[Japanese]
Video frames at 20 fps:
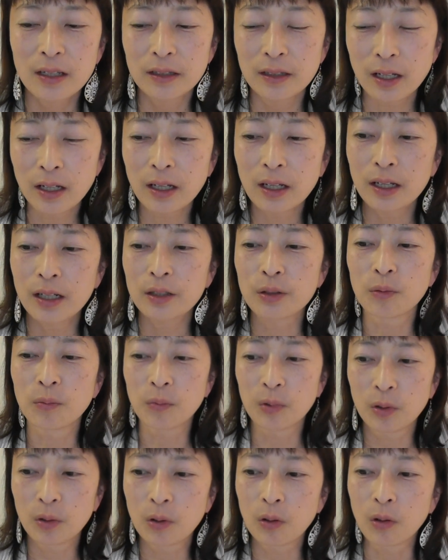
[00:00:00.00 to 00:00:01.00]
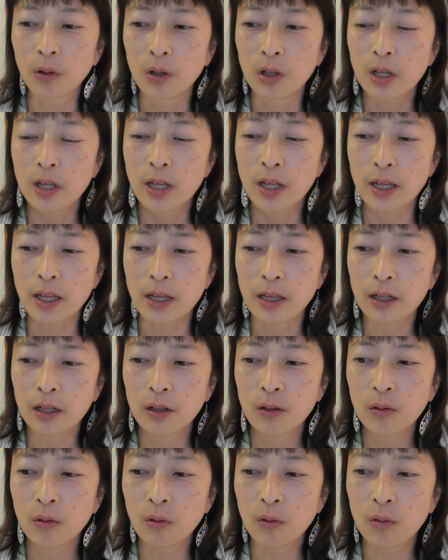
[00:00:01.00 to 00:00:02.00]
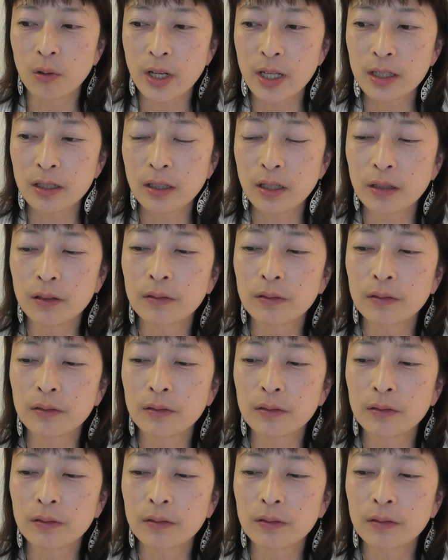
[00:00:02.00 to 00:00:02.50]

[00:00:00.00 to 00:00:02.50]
だけれども、えー、これって